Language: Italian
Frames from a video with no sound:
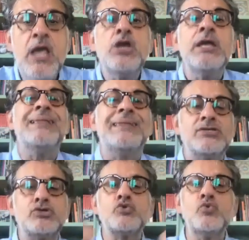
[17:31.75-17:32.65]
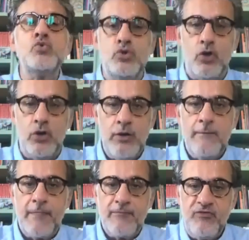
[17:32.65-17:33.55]
il tessuto
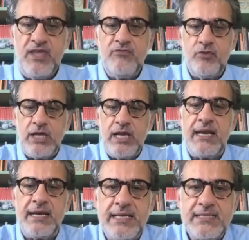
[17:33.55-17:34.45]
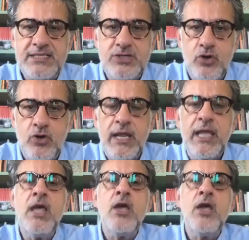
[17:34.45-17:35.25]
vivo della relazione,